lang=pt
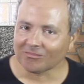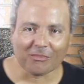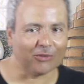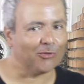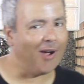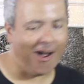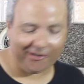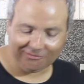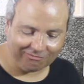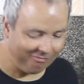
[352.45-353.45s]

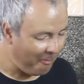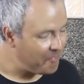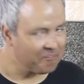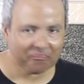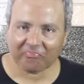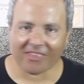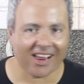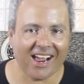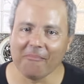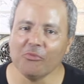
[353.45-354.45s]
Pessoal,
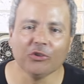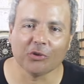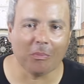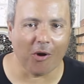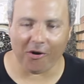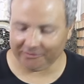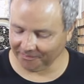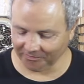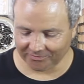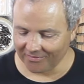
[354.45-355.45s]
é muito bom.
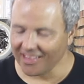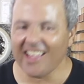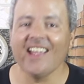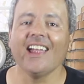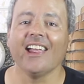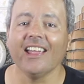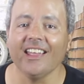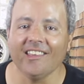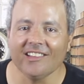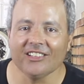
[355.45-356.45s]

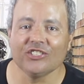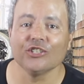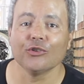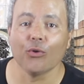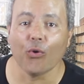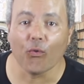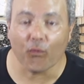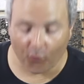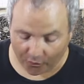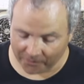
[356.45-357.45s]
Errei de
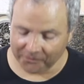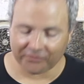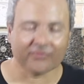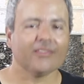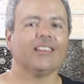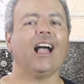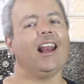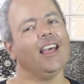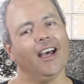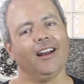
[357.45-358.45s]
novo.
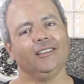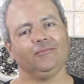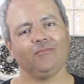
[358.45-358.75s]
Galera,